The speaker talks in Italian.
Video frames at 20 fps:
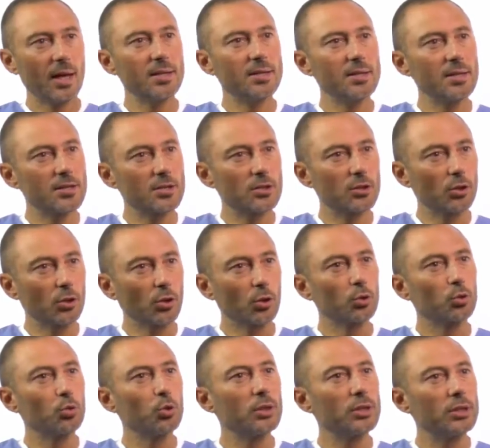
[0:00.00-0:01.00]

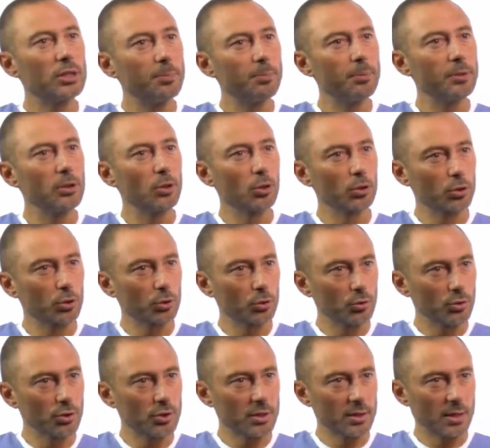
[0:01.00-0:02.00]
Esistono due tipi di
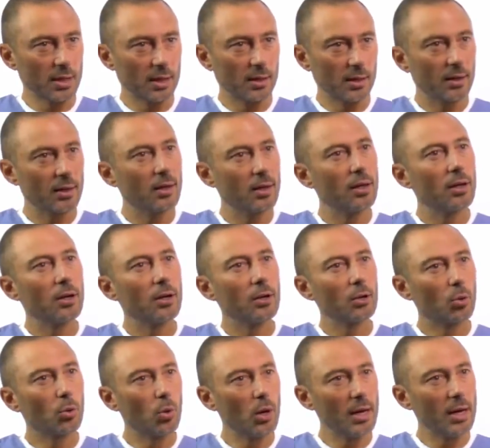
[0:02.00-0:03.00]
ortodonzia,
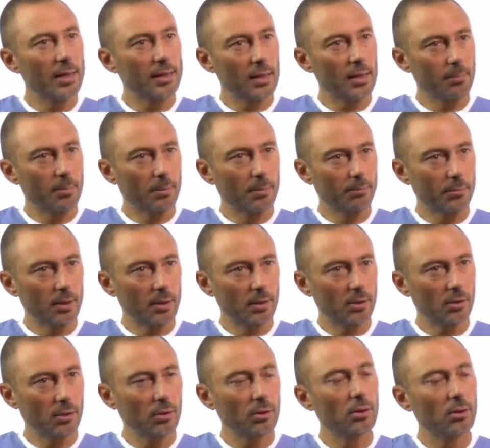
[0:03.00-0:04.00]
quella del
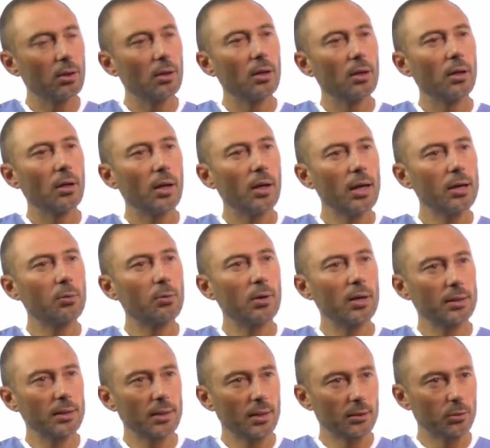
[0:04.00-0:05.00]
bambino e
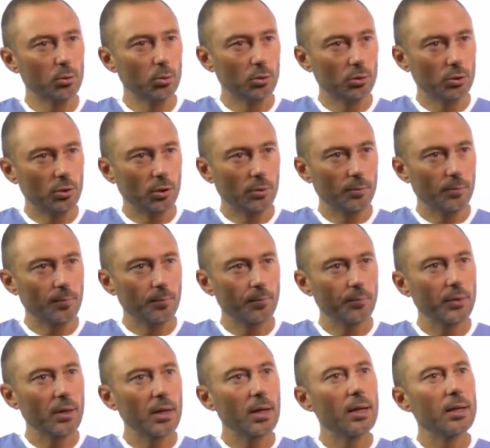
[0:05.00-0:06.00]
quella dell'adulto.
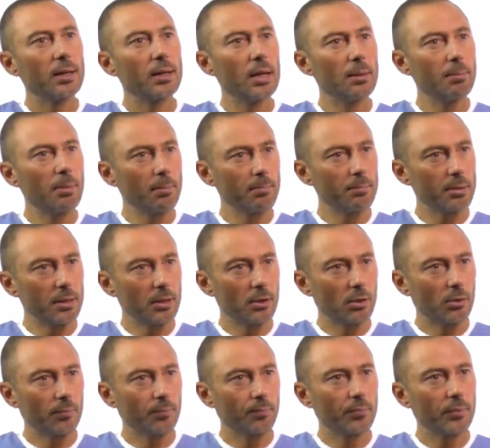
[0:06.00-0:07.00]
Nel
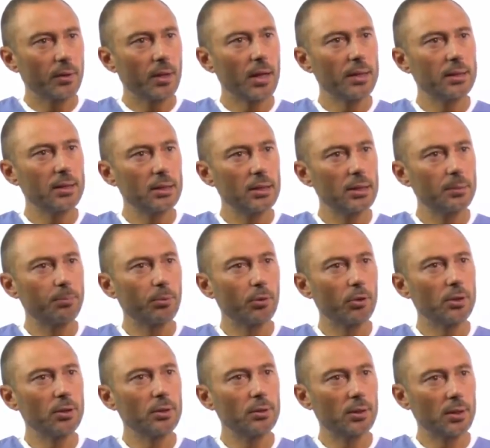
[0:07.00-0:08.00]
bambino è di tipo
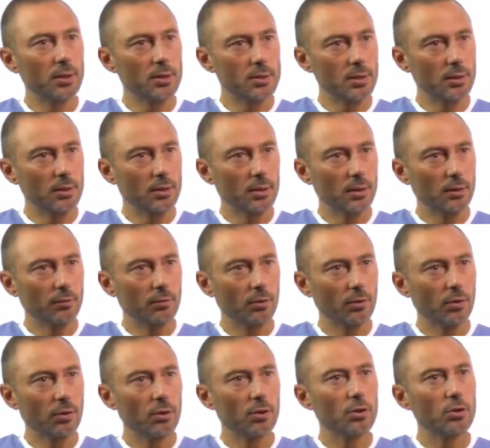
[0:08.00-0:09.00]
intercettivo,